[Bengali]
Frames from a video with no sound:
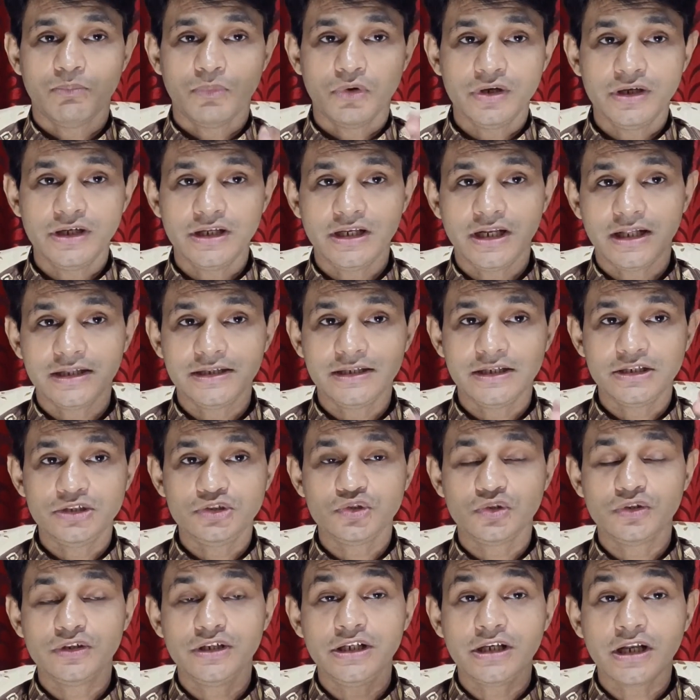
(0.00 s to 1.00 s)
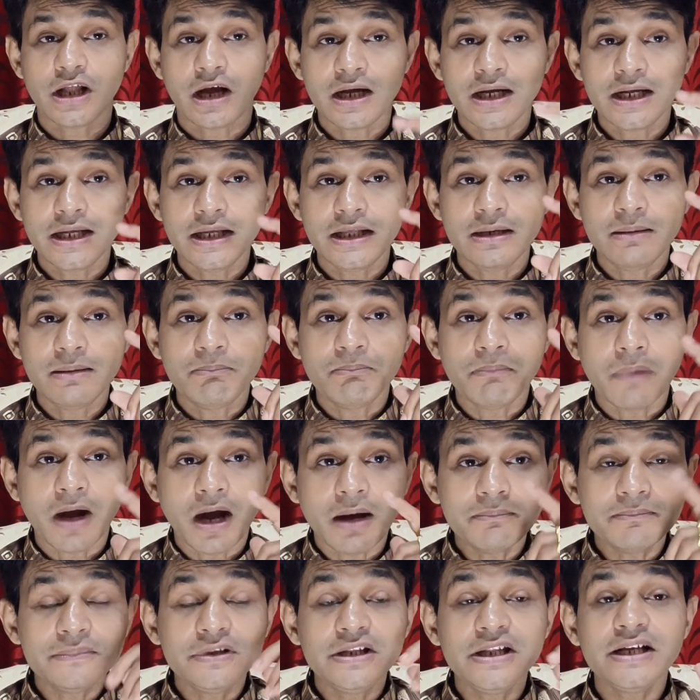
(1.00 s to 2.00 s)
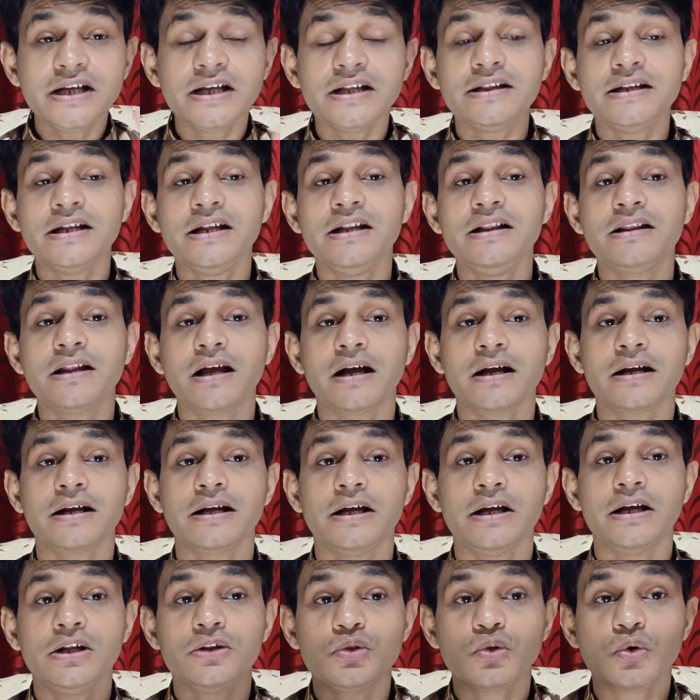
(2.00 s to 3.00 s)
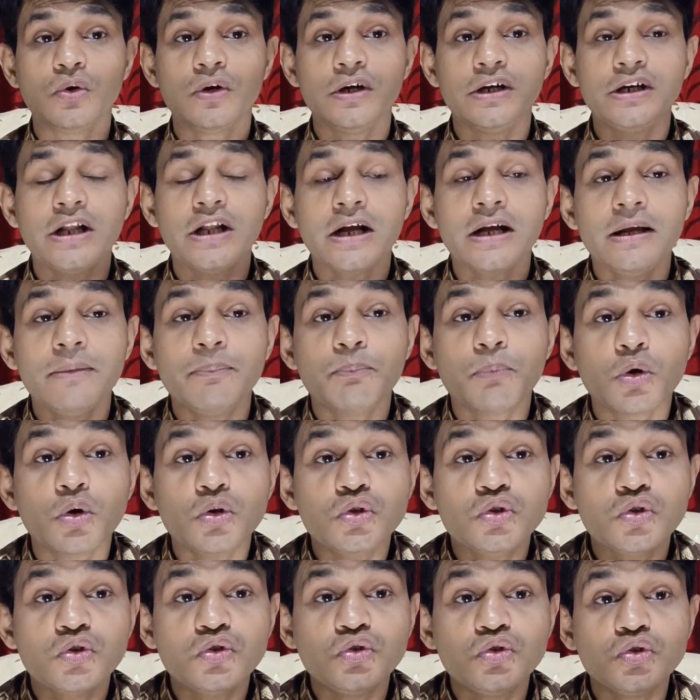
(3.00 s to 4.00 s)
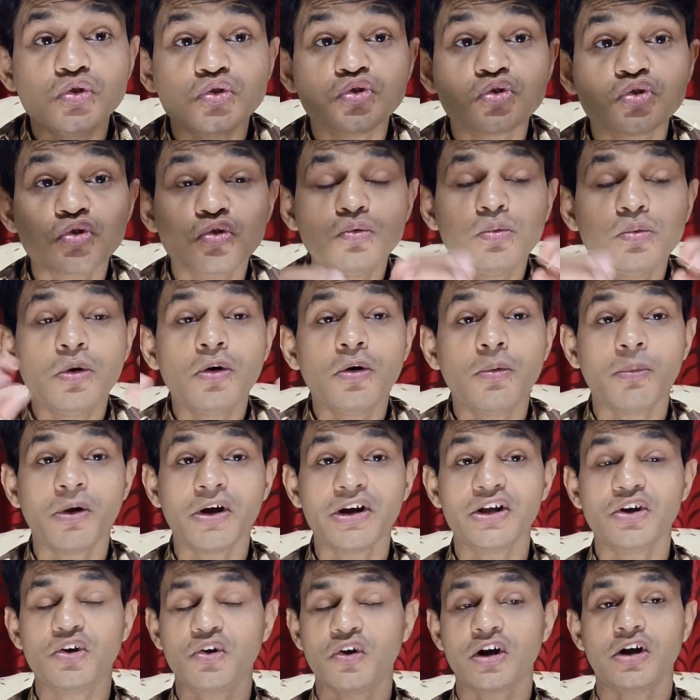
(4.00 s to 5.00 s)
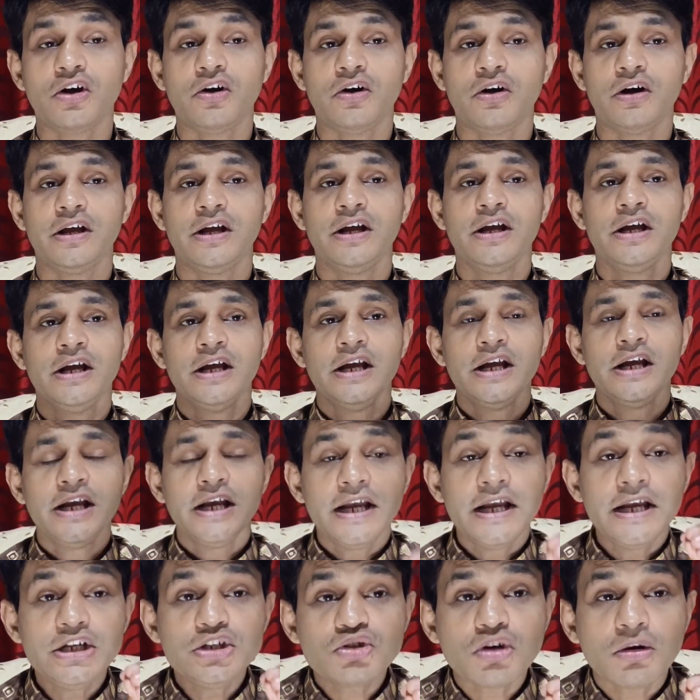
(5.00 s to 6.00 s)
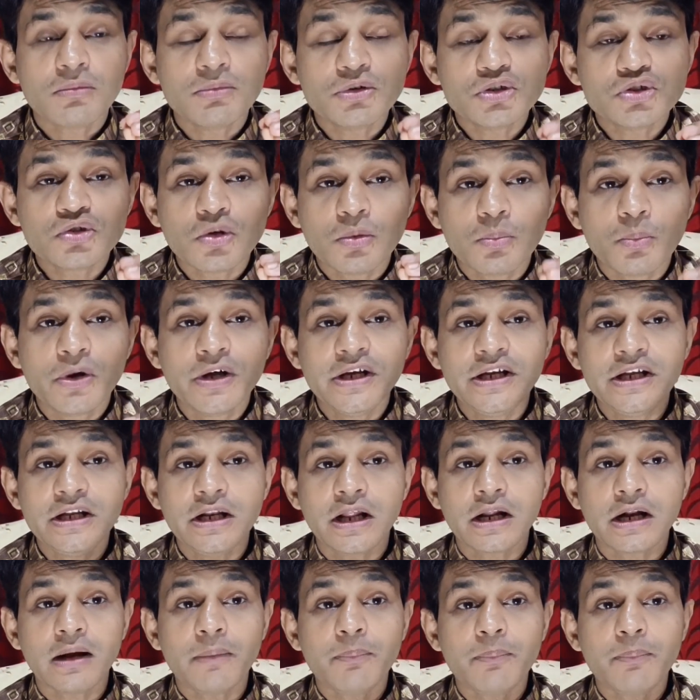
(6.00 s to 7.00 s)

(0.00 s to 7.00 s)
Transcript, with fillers: মহিলাদের যদি নাকের বাম দিকে তিল থাকে তো এটাকে প্রচণ্ড শুভ মনে করা হয় এই সমস্ত মহিলারা